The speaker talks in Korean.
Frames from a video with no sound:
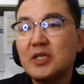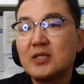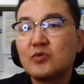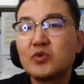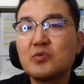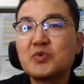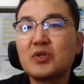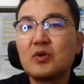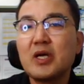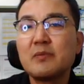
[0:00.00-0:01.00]
힐, 구름
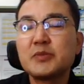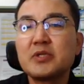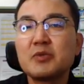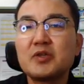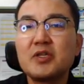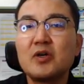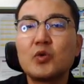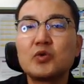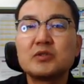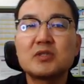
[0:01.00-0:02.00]
속을 헤엄치며
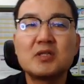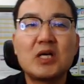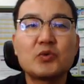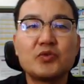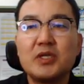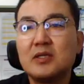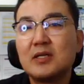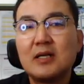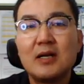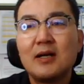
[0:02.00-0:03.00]
뛰어노는 클라우드
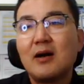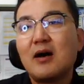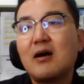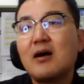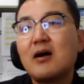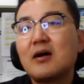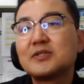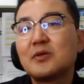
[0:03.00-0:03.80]
힐. 아,